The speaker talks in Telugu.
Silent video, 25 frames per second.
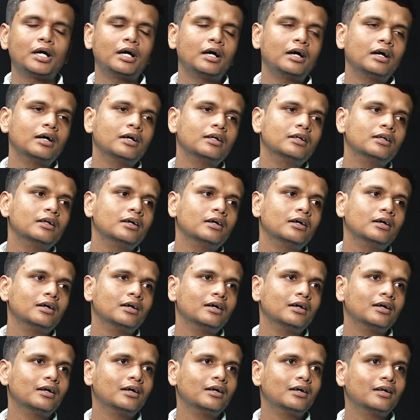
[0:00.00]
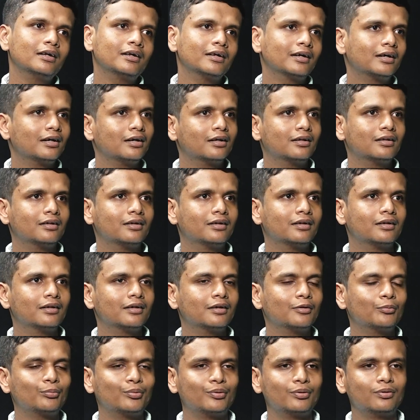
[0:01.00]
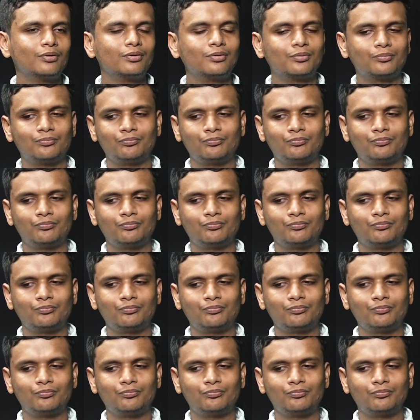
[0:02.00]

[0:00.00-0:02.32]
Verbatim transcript: బాధ అని కాదండి ఇప్పుడు